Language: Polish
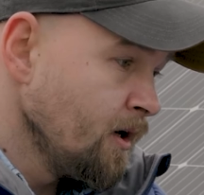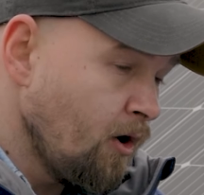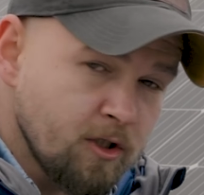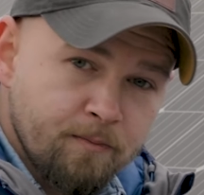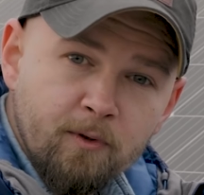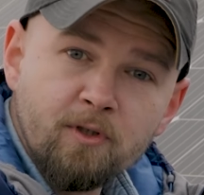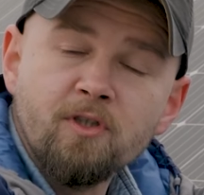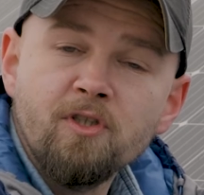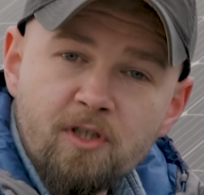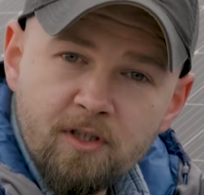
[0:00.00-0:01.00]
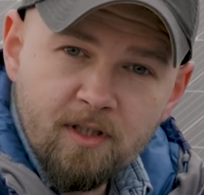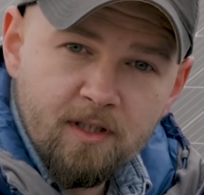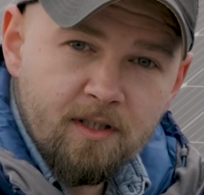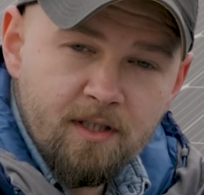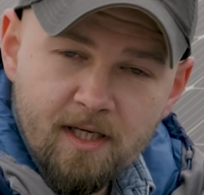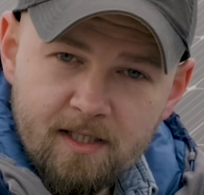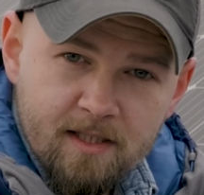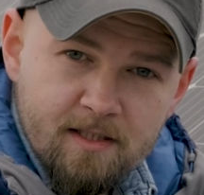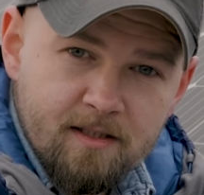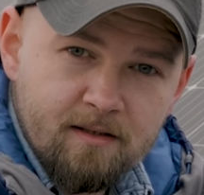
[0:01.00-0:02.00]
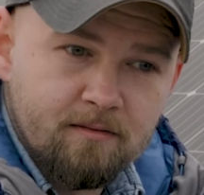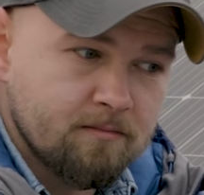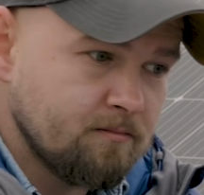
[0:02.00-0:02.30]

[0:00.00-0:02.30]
Hotspot nigdy nie jest